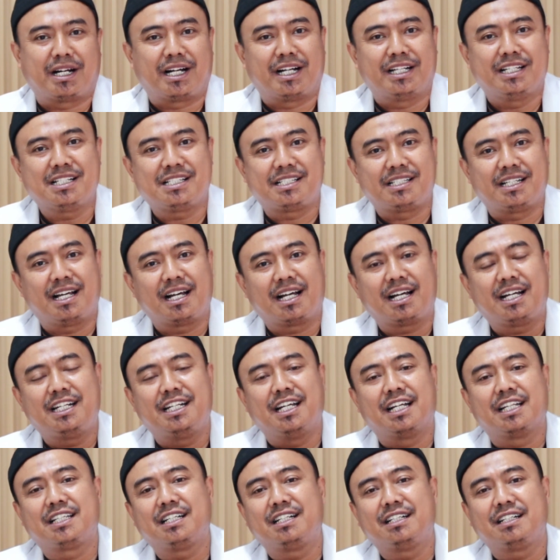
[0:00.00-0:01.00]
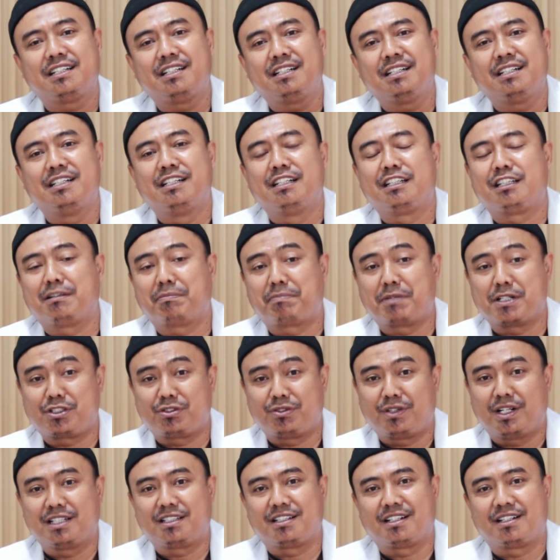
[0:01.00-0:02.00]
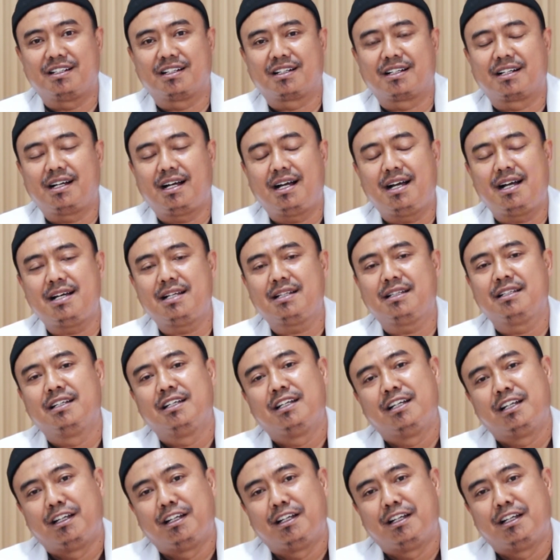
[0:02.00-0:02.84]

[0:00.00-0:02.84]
Makanya silakan datang ke tempat sunat terdekat,